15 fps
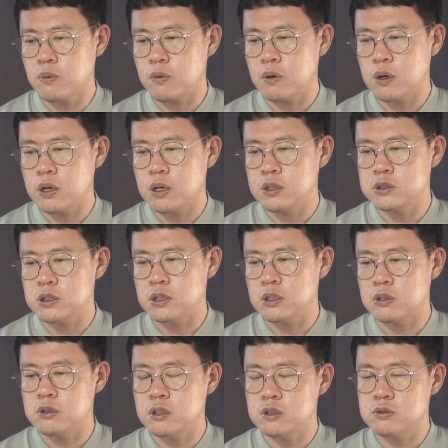효과가 이제
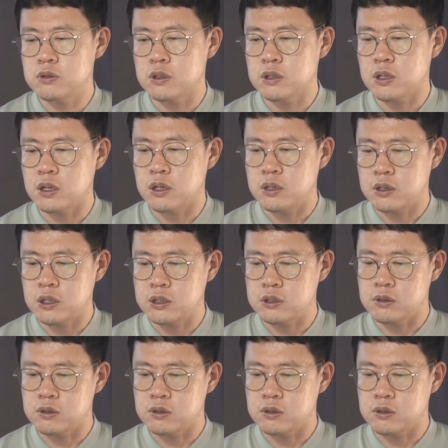일어날 수 있다라는